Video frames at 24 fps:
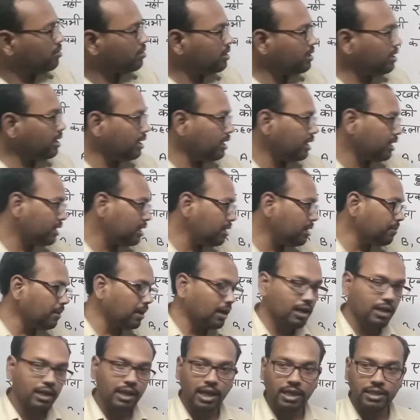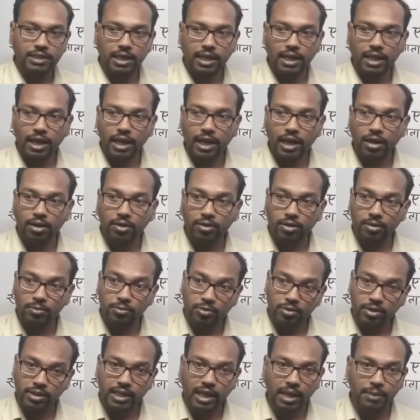तो ये एक ही बार लिखा जाएगा अक्रम
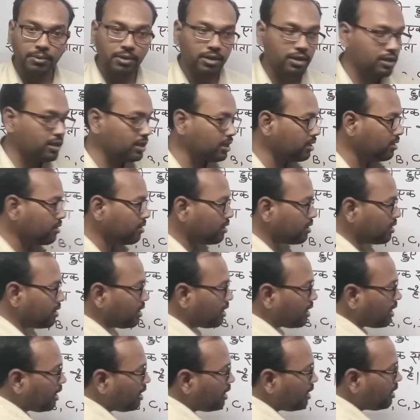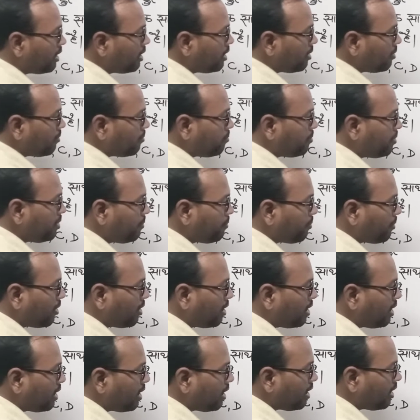को ध्यान में रखेंगे तो देखिएगा बी
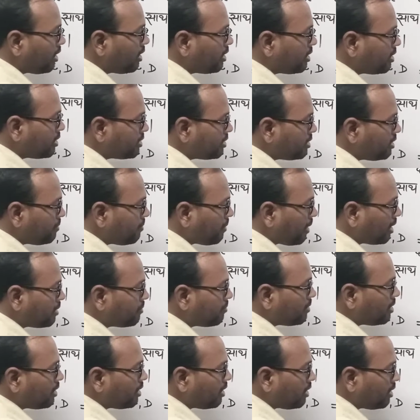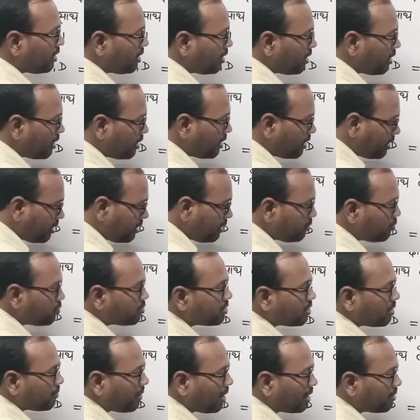पहले है सी बाद में है डी
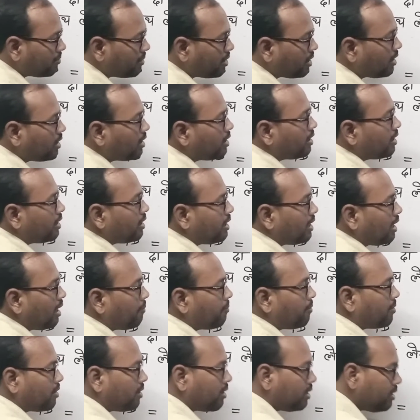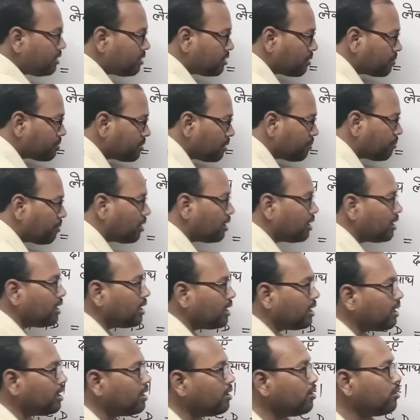उससे बाद में है यहाँ पर डी सबसे पहले
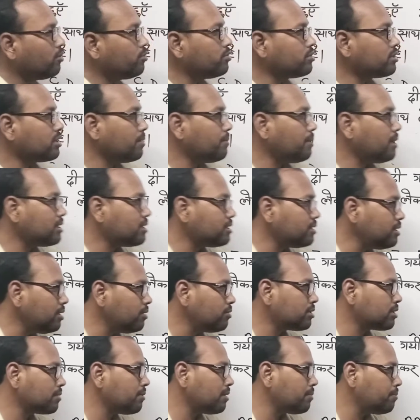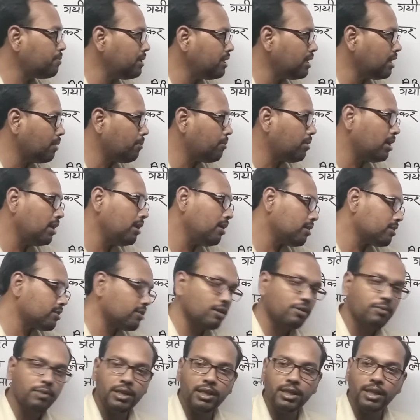है उसके बाद सी है उसके बाद बी है भले
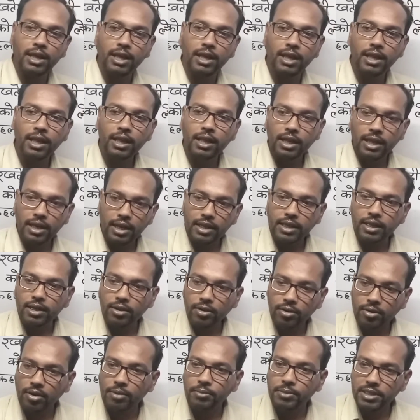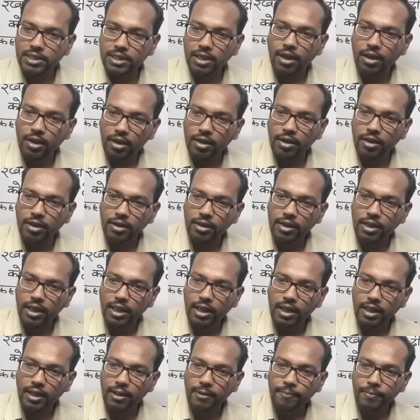अक्षर वही है लेकिन क्रम इसका अलग अलग ना
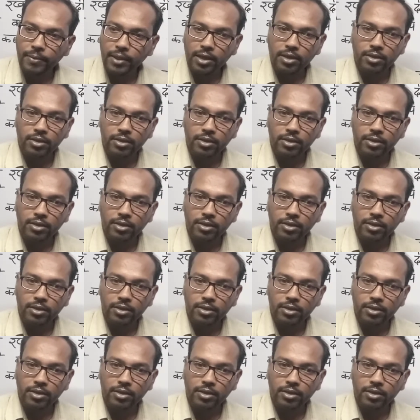है